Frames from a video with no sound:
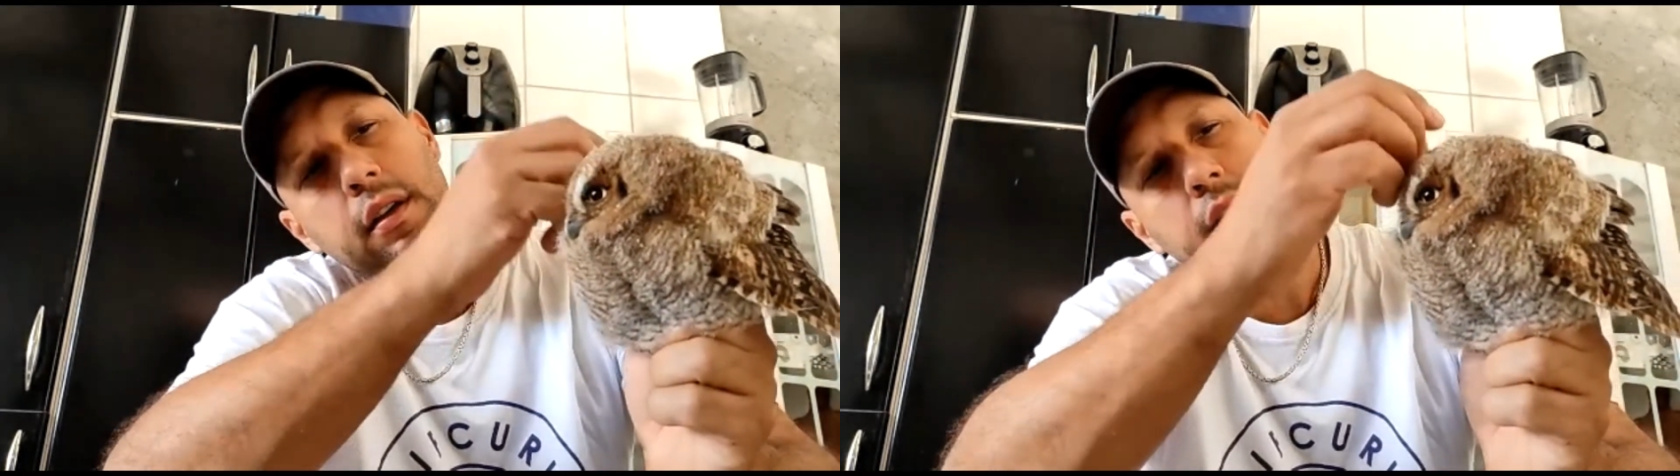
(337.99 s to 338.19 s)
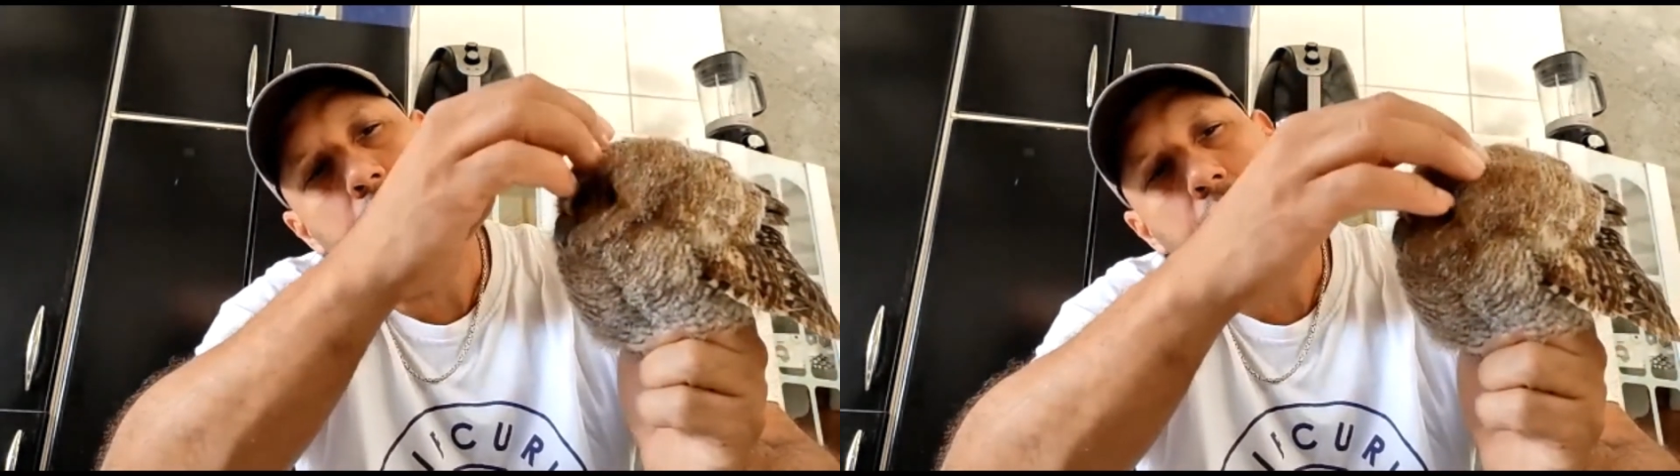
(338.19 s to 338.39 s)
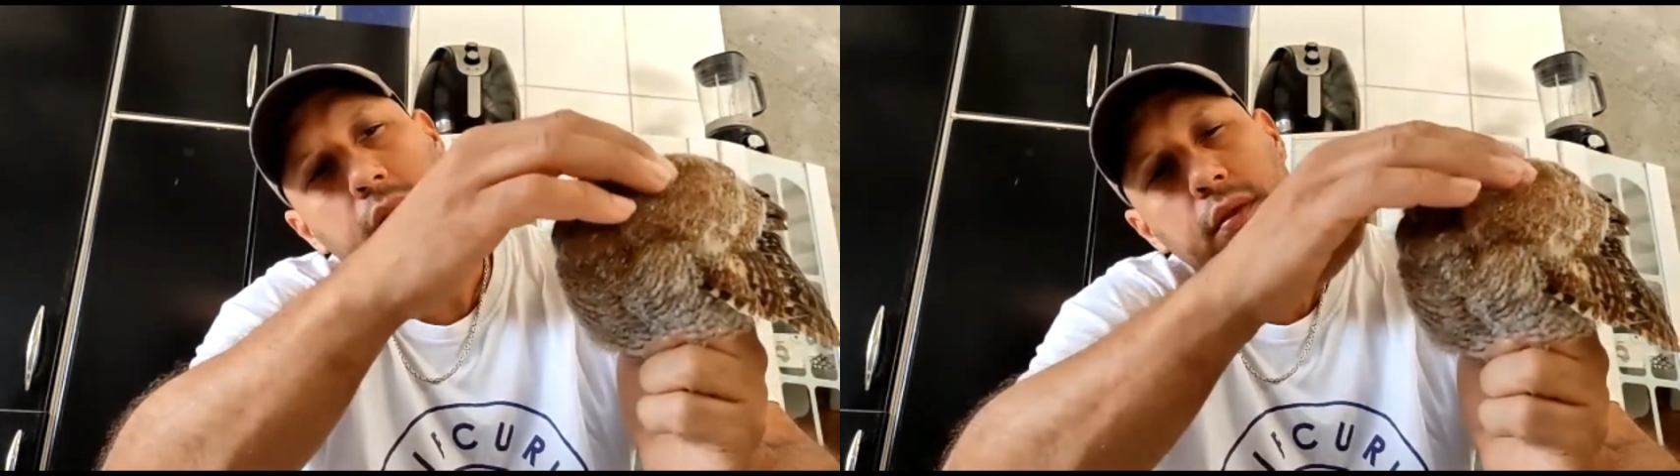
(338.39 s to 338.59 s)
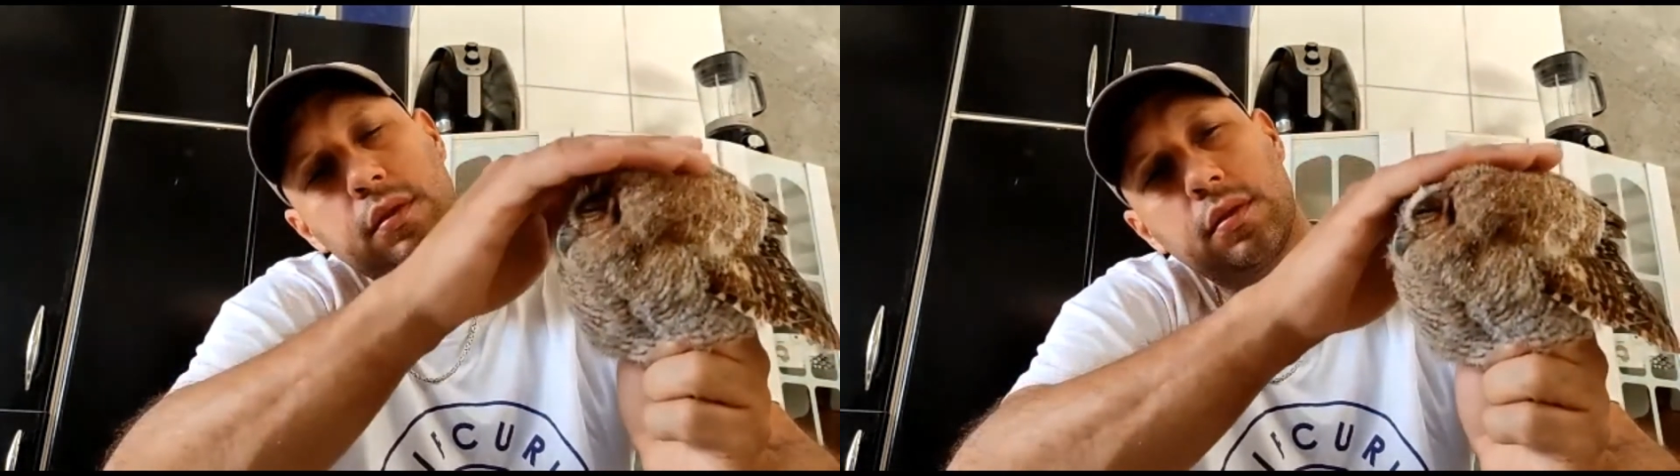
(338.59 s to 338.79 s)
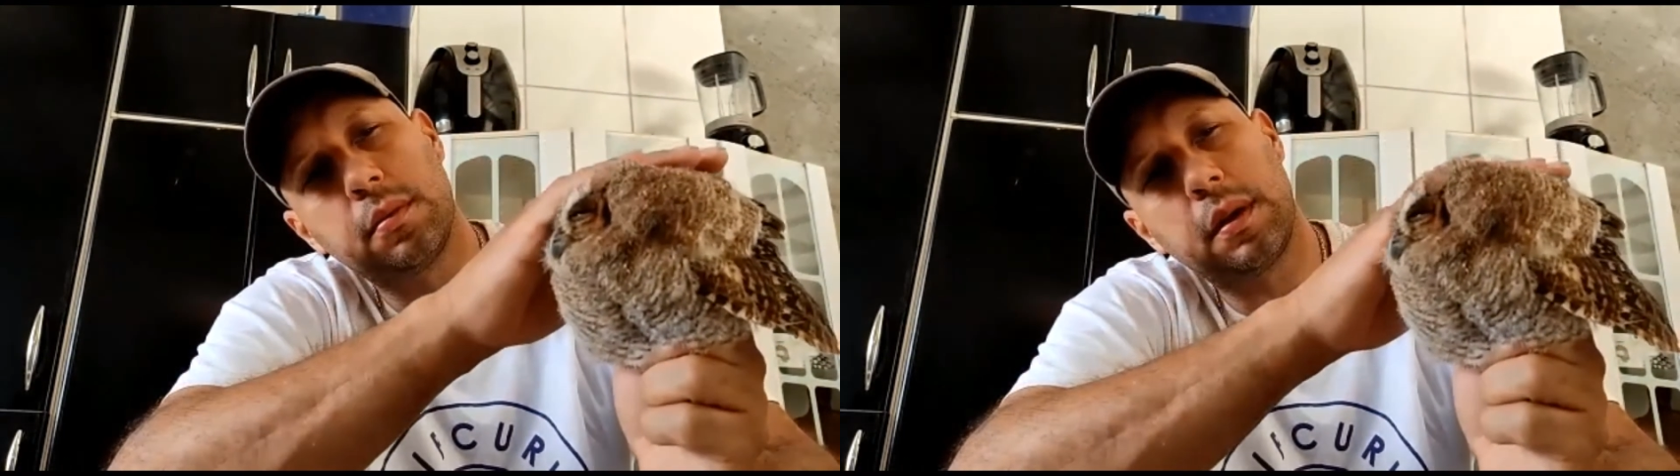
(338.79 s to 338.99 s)
ó.
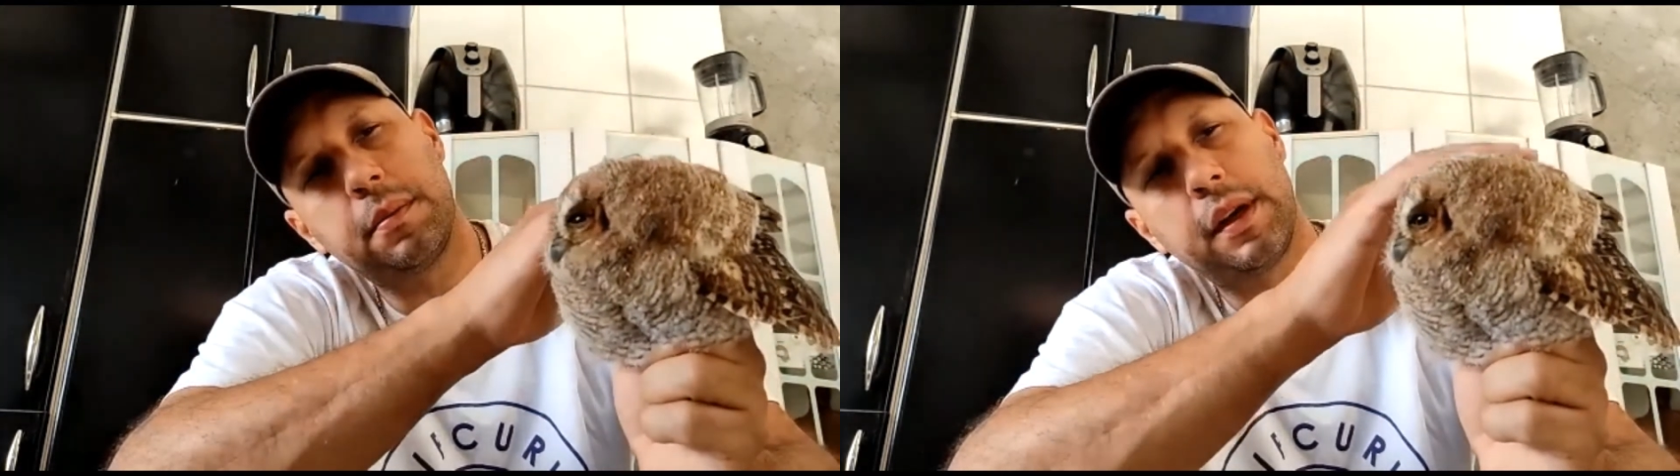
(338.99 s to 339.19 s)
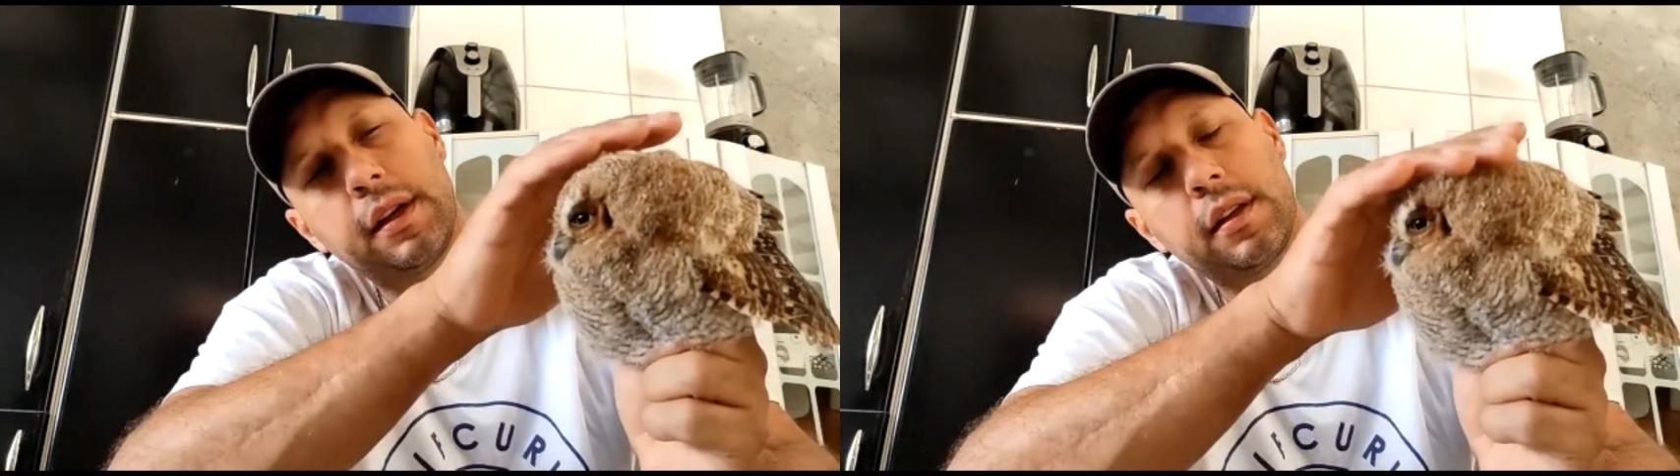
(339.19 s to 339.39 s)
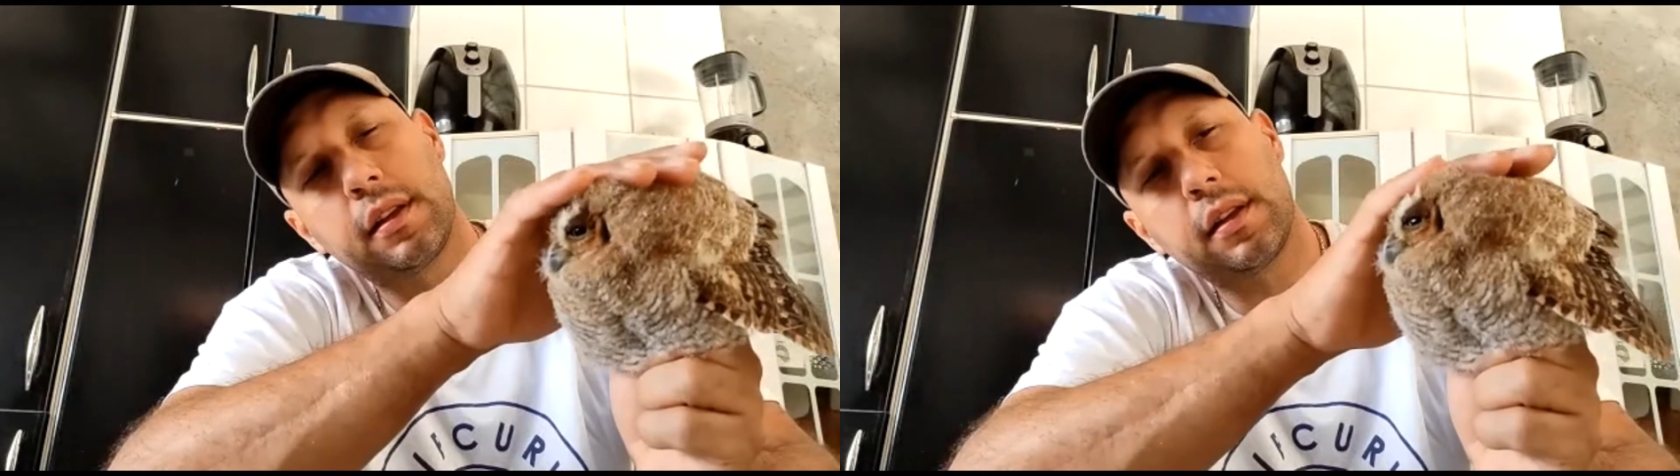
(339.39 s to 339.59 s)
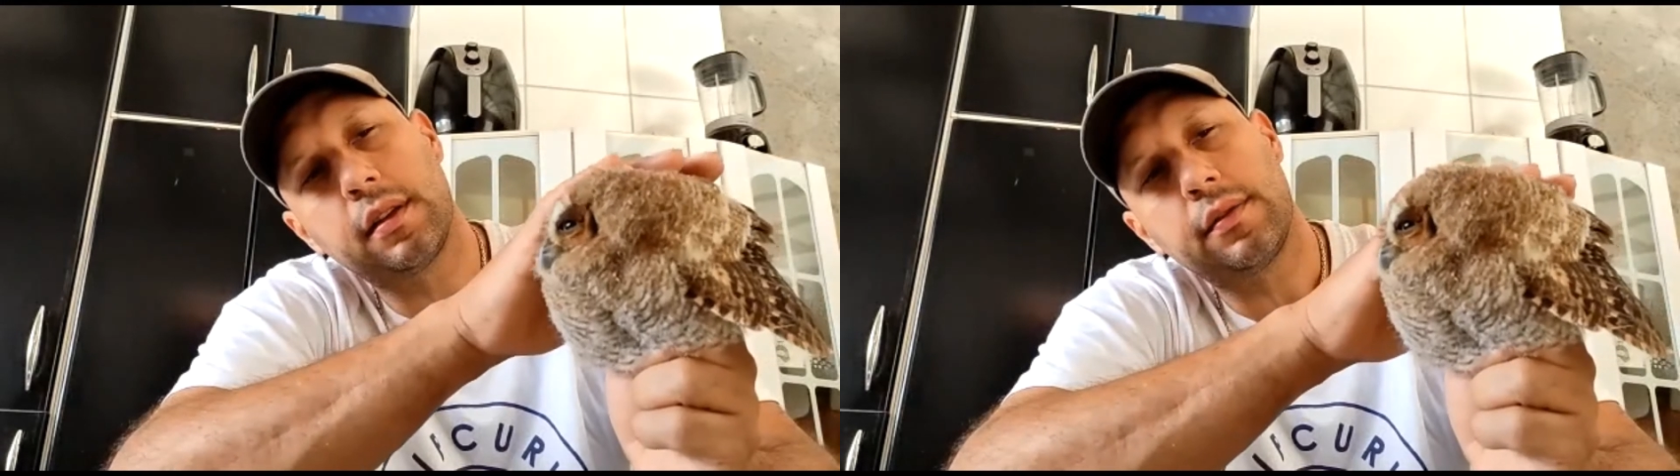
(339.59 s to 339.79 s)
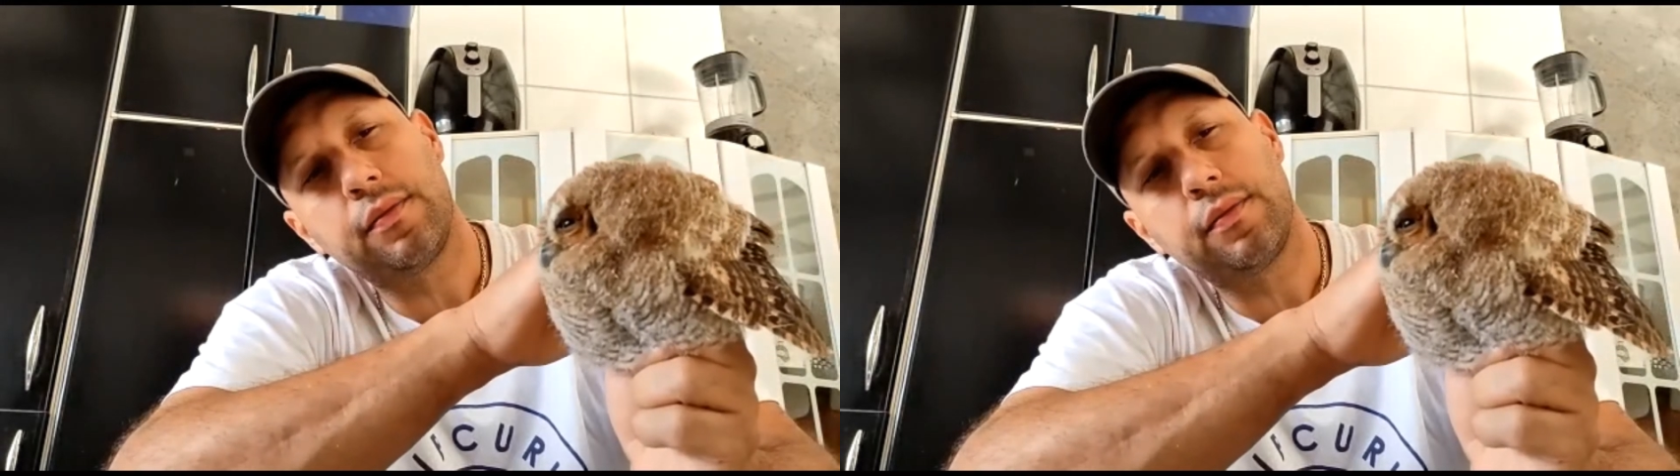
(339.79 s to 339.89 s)
Costuma bem.